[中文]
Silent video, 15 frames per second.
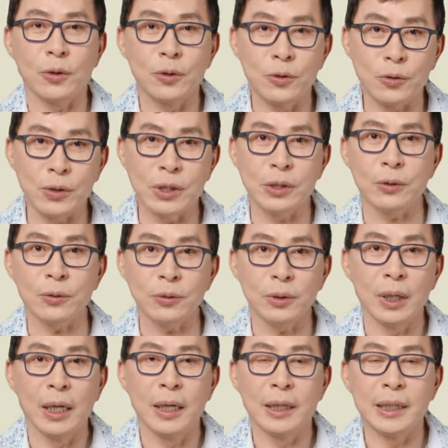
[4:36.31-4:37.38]
去修
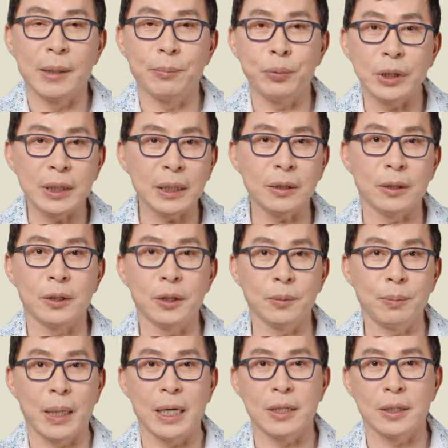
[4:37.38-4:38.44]
也不一定能够
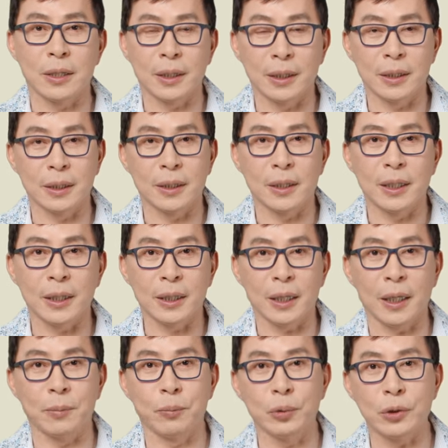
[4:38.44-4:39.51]
把那个一个
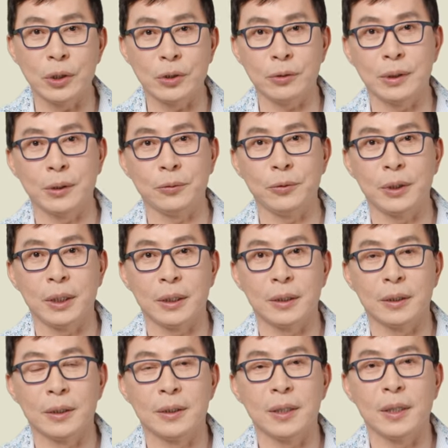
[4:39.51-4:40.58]
很破旧的屋顶